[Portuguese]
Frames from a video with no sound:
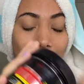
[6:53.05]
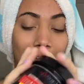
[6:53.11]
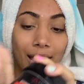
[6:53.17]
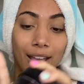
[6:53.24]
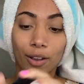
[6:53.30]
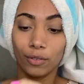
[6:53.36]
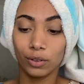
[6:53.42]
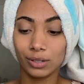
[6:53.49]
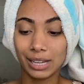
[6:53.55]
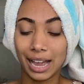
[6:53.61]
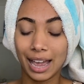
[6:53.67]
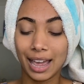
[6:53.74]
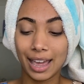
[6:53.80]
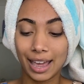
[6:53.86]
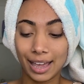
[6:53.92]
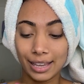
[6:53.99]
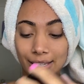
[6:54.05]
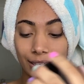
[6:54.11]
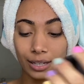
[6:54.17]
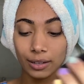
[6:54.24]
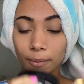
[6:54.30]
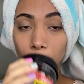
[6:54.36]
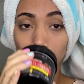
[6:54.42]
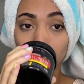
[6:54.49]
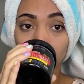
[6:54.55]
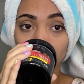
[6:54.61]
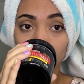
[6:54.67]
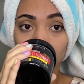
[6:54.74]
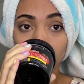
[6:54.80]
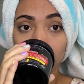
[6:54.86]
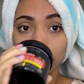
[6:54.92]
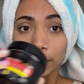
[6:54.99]
Eu vou usar esse
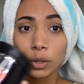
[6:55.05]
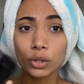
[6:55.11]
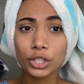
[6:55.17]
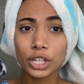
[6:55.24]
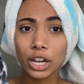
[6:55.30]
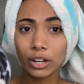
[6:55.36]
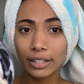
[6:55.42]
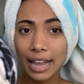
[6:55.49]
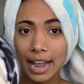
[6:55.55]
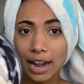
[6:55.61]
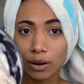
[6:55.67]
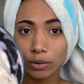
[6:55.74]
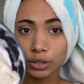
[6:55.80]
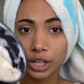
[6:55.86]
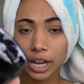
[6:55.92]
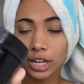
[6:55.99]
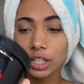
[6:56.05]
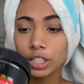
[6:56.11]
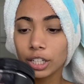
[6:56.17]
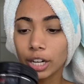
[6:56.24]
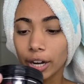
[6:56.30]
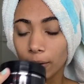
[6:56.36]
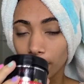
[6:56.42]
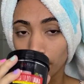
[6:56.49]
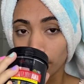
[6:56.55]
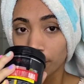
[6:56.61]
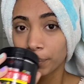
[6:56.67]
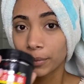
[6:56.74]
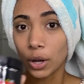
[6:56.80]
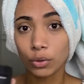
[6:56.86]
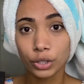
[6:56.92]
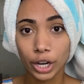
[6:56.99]
o cheiro dele é um cheiro estranho,
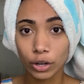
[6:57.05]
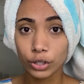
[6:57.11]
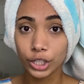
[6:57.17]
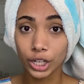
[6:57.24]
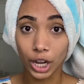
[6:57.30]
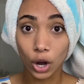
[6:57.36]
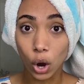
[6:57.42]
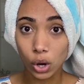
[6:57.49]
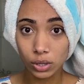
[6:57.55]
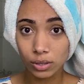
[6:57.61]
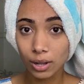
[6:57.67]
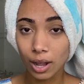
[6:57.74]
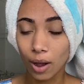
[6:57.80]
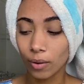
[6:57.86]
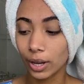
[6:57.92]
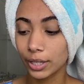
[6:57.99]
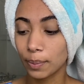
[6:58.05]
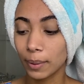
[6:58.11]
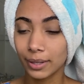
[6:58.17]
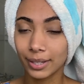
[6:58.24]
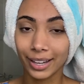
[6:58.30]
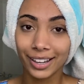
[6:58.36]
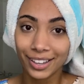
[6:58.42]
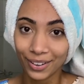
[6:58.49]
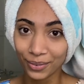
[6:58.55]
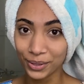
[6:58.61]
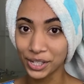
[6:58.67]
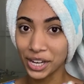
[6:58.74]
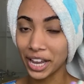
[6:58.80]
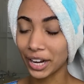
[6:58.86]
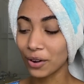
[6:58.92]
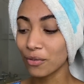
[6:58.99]
não é um cheiro cheiroso não, é tipo assim, um
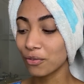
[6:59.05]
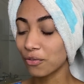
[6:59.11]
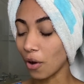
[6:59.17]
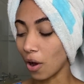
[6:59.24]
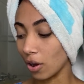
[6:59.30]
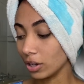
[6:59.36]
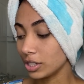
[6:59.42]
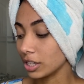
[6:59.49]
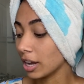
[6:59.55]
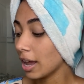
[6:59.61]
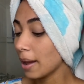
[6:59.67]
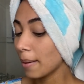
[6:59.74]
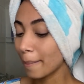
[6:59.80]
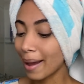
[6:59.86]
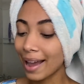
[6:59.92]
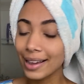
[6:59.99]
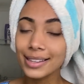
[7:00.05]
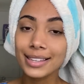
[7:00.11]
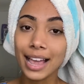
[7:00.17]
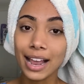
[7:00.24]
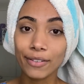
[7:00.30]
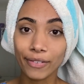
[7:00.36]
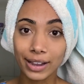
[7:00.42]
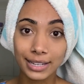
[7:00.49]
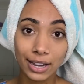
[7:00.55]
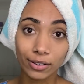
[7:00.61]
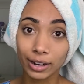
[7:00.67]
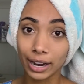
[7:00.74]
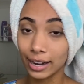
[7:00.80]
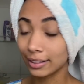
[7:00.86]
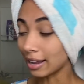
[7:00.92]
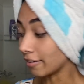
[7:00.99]
cheirinho forte. Mas ele fazendo o que
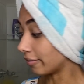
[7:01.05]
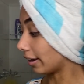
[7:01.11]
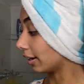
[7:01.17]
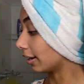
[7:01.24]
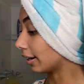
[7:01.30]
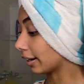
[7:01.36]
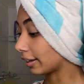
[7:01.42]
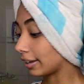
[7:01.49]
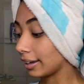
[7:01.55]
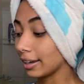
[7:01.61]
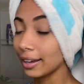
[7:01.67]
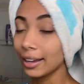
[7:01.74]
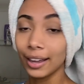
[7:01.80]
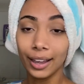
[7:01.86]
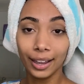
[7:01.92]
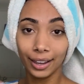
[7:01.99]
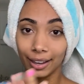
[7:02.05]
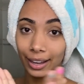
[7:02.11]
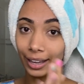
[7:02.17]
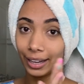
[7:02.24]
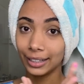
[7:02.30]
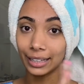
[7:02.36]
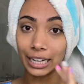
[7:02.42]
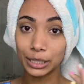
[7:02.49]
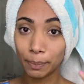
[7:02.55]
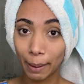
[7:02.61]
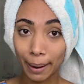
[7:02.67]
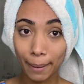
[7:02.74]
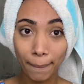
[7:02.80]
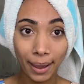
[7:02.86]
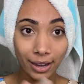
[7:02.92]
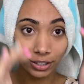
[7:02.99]
ele tá falando aqui, ele tá de
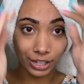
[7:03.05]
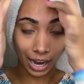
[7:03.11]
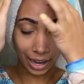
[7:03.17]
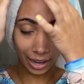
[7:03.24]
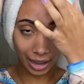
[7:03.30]
parabéns já.